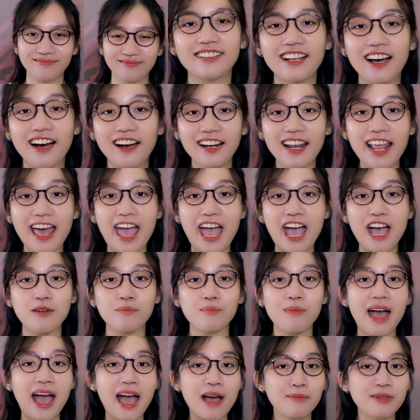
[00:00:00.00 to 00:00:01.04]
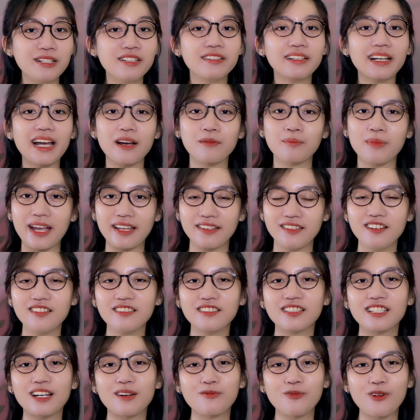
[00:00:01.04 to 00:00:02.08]
đó là ba bước căn bản nhất
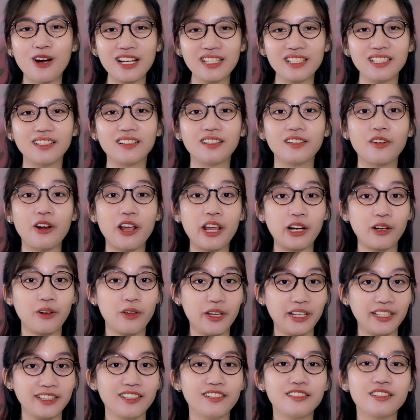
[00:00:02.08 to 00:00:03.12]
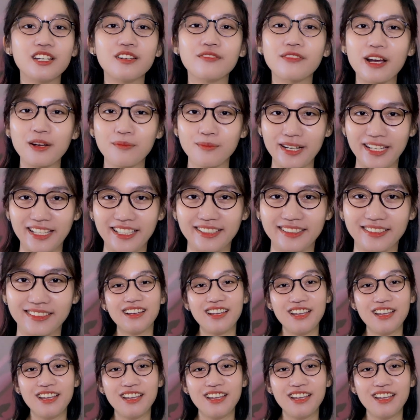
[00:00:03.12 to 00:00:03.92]
trong quá trình rèn luyện tư duy phản biện